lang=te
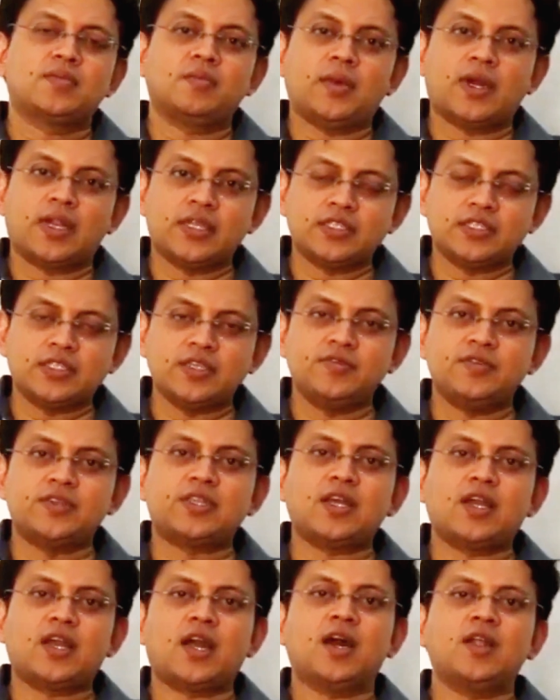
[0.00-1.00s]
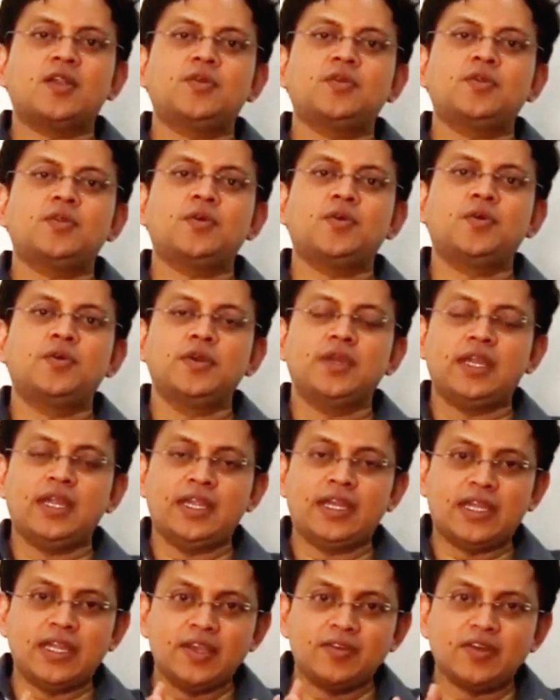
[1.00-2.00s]
మన జీవిత కాలంలో
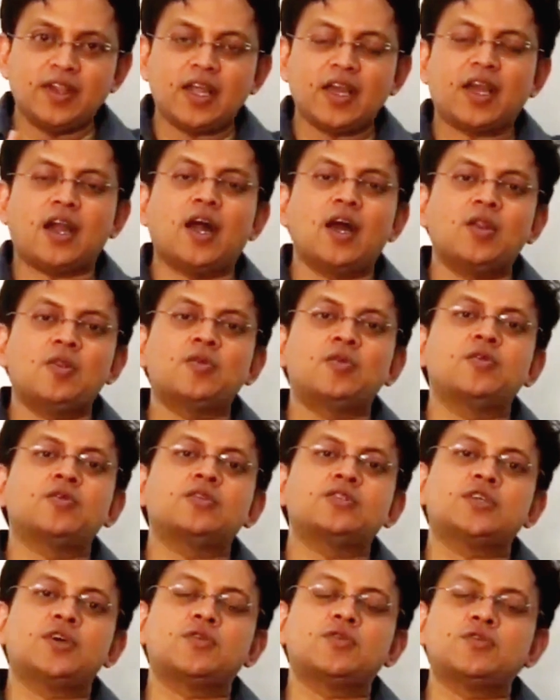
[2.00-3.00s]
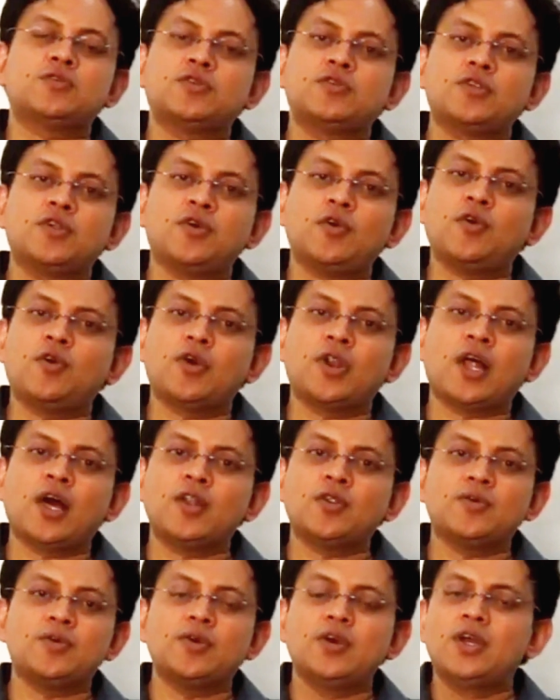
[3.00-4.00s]
ఇటీవల కాలంలో జరుగుతున్న
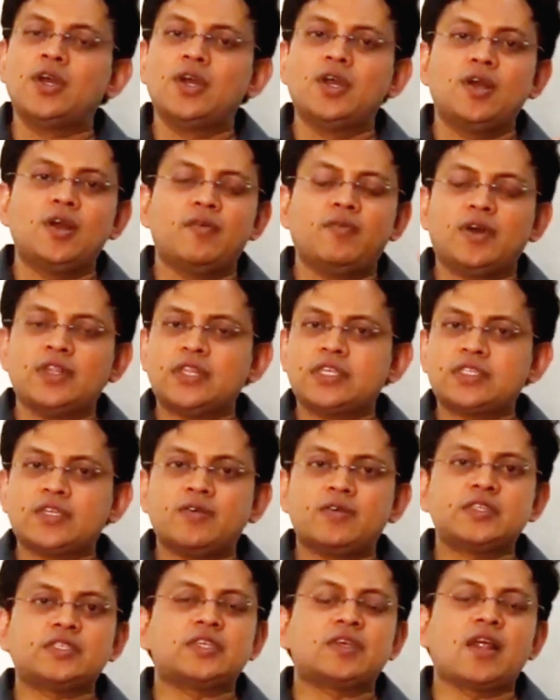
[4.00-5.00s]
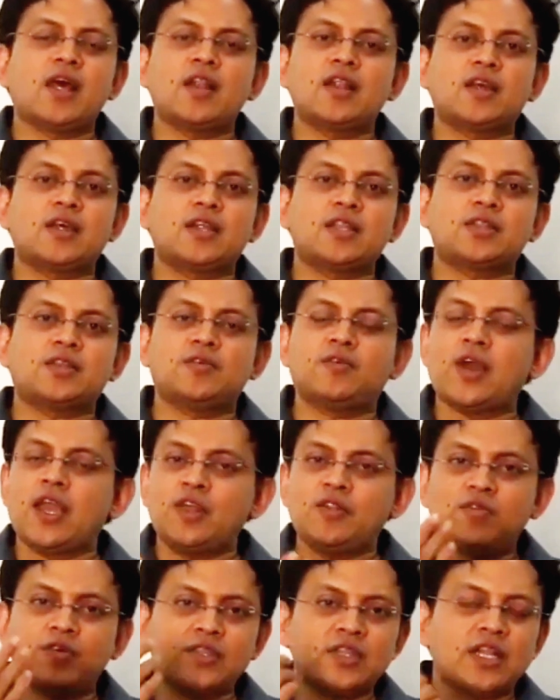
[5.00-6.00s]
ఘోరాలు వంద సంవత్సరాల క్రితం
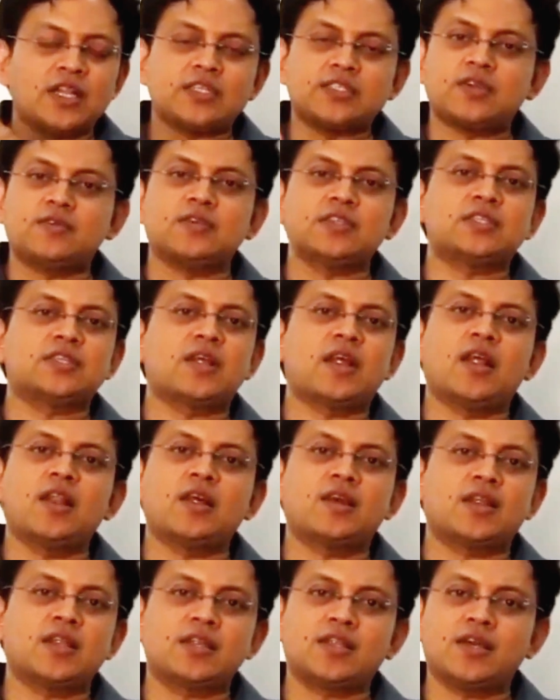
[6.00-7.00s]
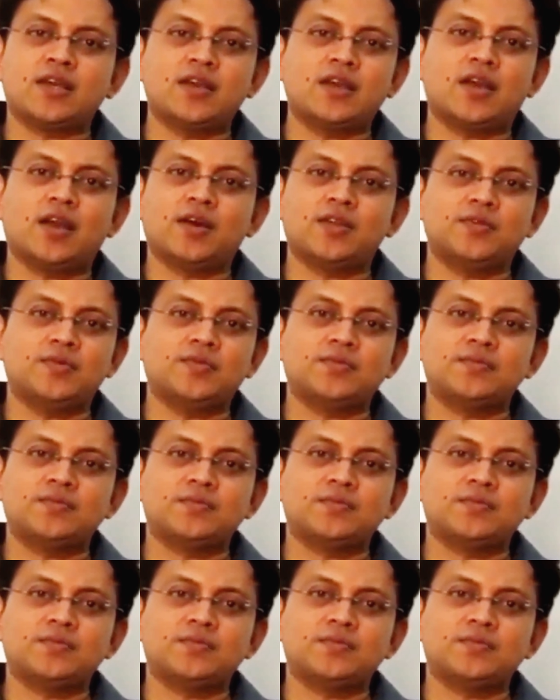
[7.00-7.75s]
ఐదు వందల సంవత్సరాల క్రితం కాదు